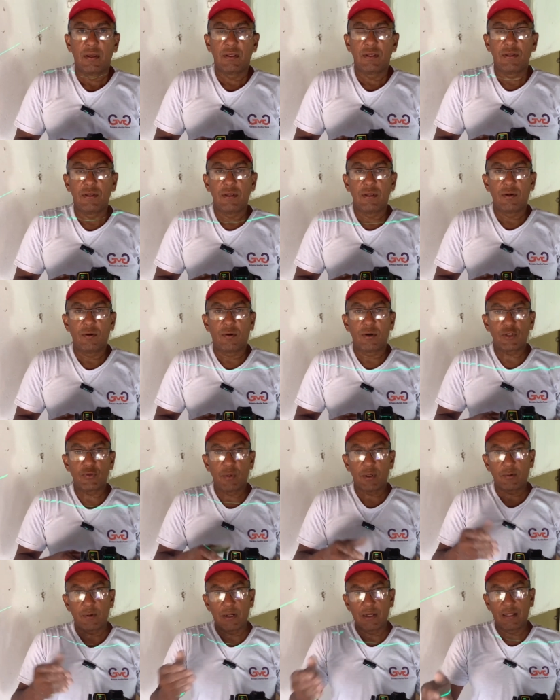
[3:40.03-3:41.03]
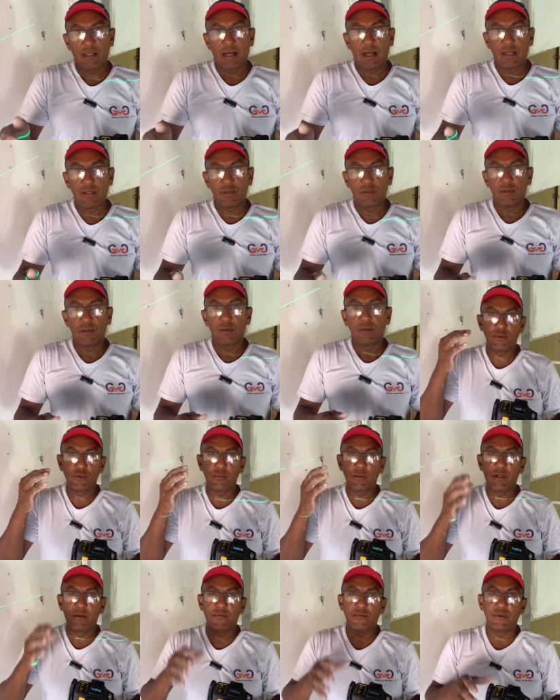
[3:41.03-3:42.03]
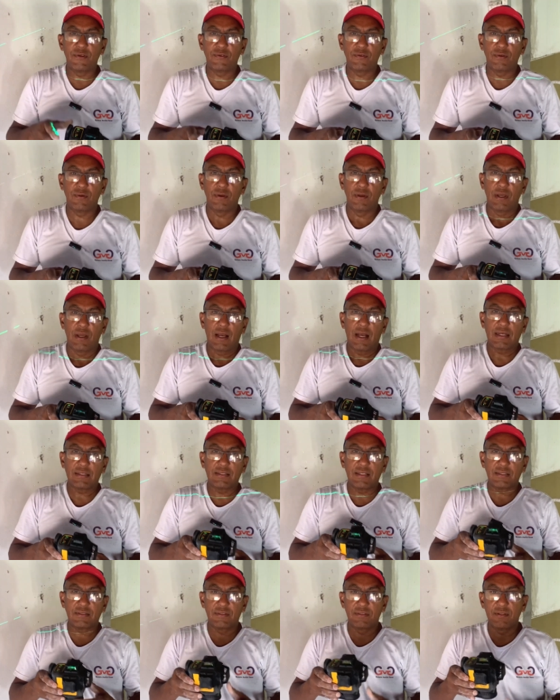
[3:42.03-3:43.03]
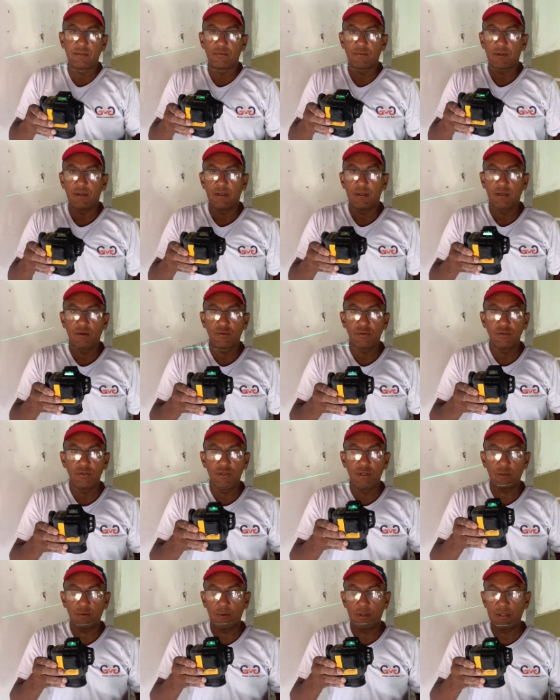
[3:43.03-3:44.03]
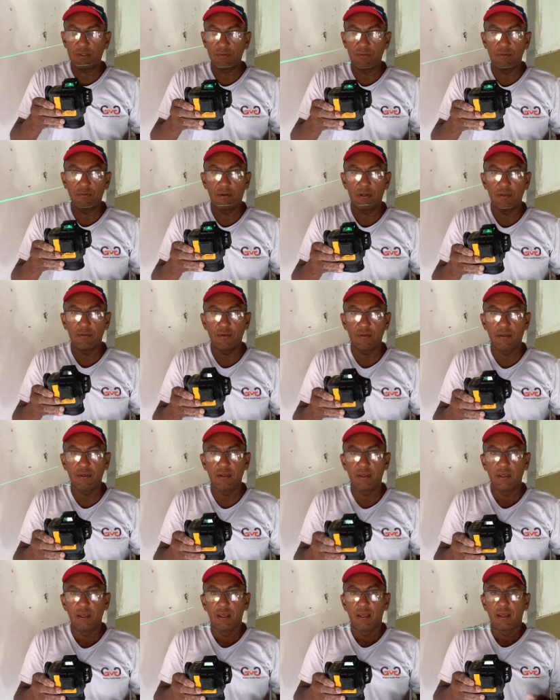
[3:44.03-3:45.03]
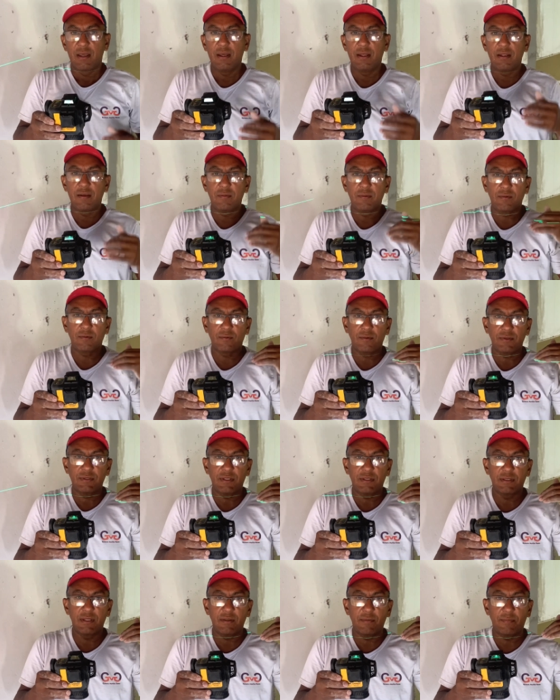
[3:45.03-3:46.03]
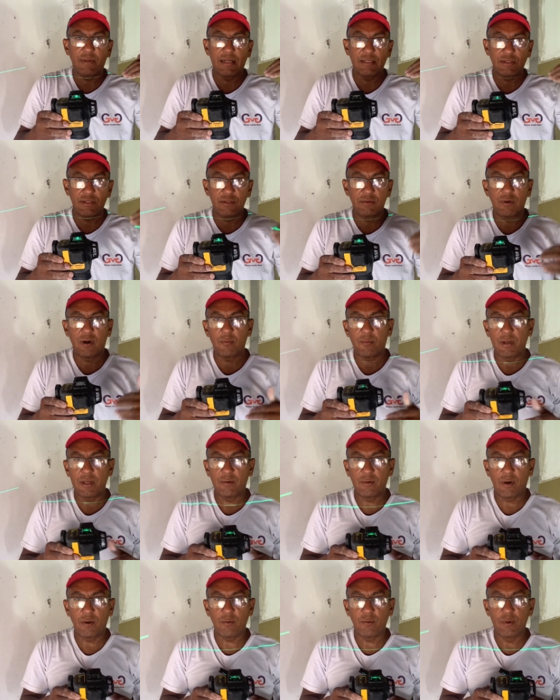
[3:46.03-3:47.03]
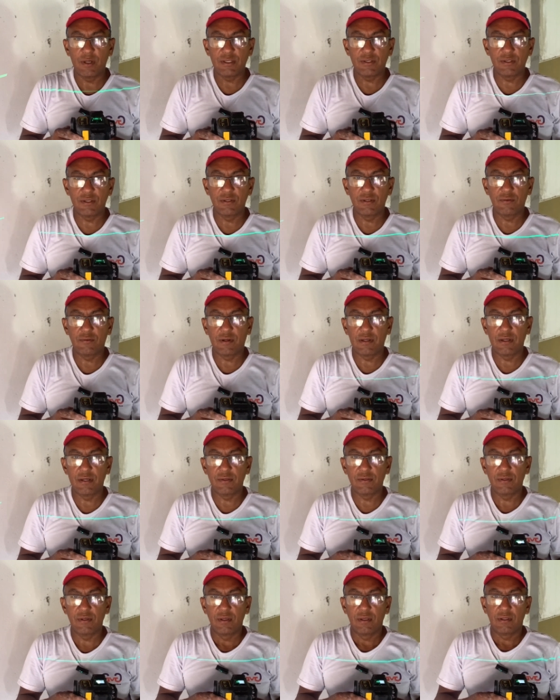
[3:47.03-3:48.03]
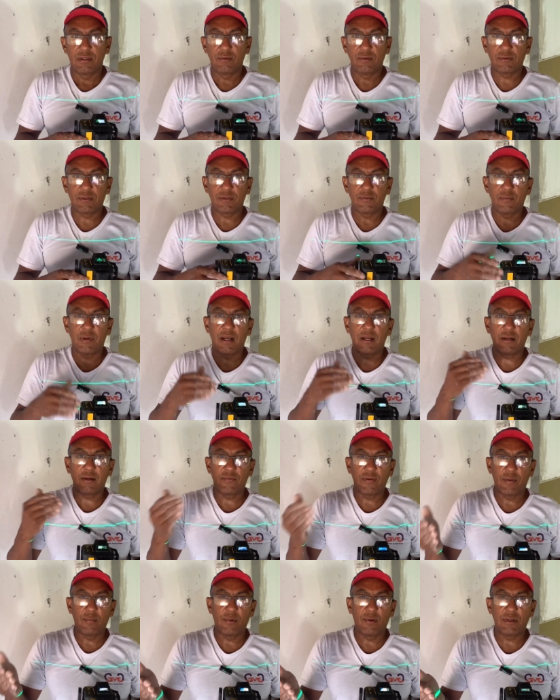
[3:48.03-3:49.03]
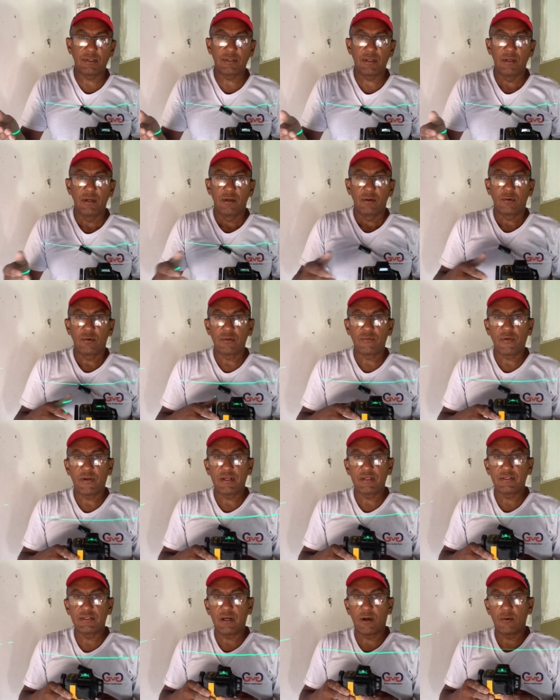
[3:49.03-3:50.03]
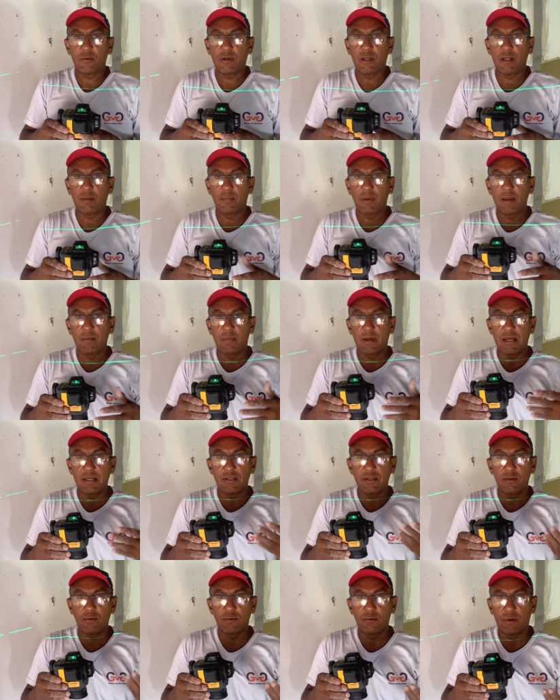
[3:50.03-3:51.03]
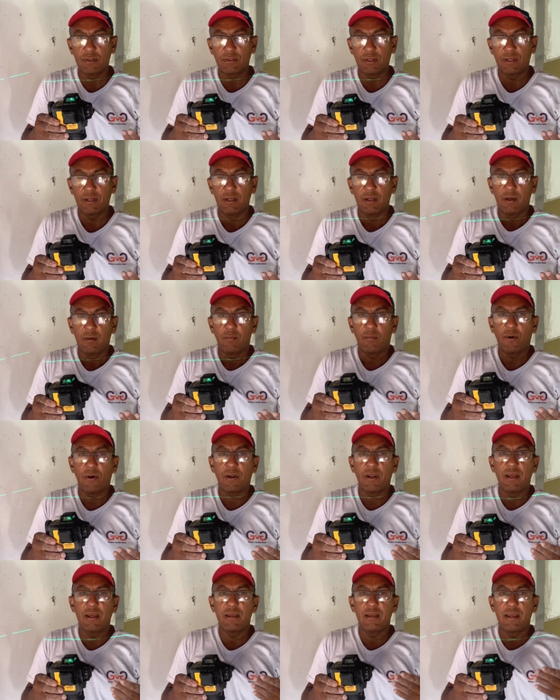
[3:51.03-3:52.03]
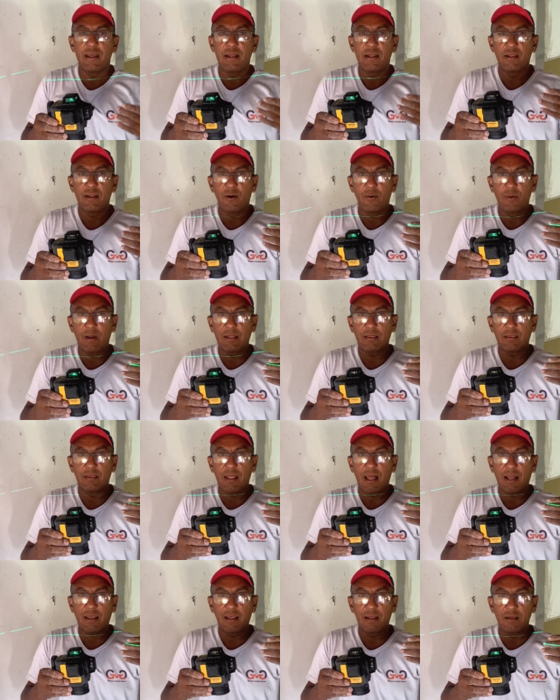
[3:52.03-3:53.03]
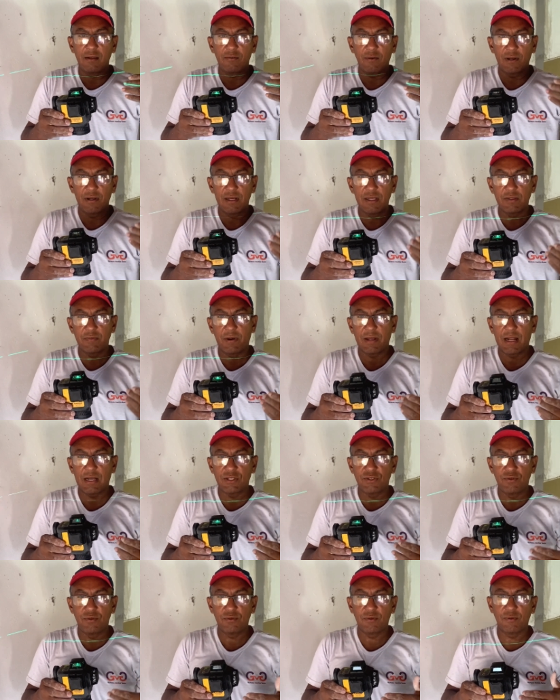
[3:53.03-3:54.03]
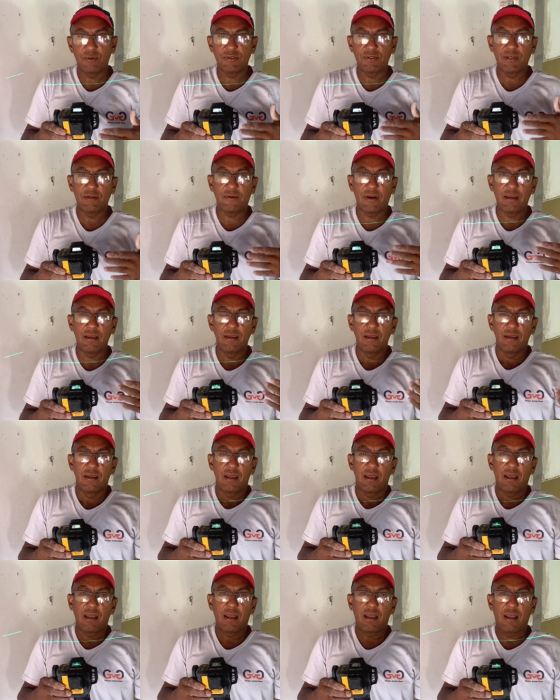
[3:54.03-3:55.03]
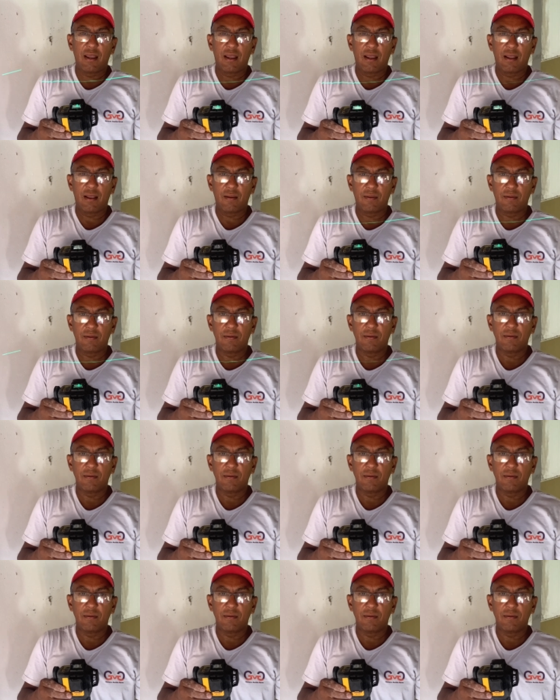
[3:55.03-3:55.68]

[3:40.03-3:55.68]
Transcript: de ótima qualidade, custo-benefício acessível, eu te indico esse nivelês aqui, ele com certeza bate de igual para igual com esses nivelês de outras marcas famosas, com diferencial, que ele é bem mais em conta. Porém, ele não é aquele nivelês baratinho que você vai... É,